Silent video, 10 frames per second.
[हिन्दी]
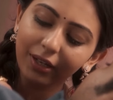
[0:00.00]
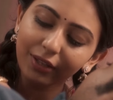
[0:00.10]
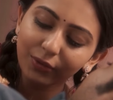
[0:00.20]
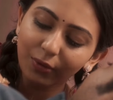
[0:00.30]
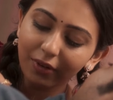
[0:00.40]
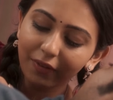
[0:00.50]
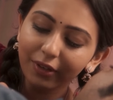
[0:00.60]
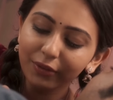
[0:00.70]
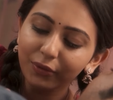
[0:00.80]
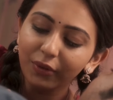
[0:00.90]
को कंप्लेन
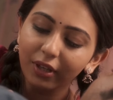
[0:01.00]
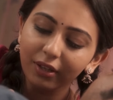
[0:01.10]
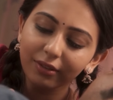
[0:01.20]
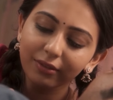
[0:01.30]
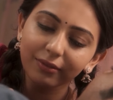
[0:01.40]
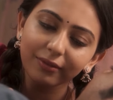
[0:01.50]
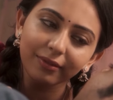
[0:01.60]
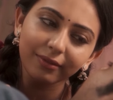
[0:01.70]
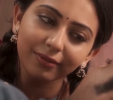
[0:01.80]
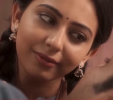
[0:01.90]
करना अलग मैटर है
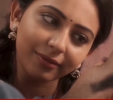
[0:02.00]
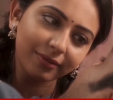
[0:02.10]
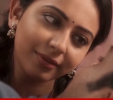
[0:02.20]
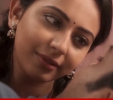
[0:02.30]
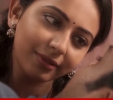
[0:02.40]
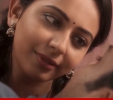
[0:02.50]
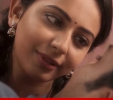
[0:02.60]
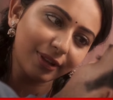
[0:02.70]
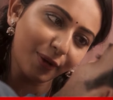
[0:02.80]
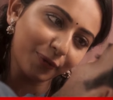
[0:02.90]

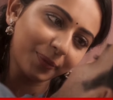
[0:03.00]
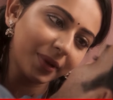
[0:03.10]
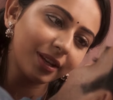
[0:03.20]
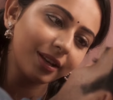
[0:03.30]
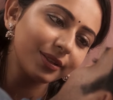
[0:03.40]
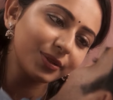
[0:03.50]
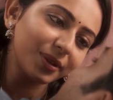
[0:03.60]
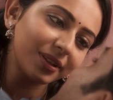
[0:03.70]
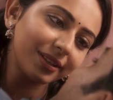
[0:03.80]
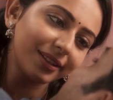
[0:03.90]
लव कन्फेस
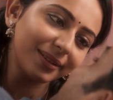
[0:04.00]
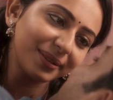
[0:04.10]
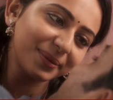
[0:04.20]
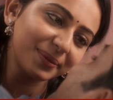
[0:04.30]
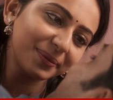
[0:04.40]
करना अलग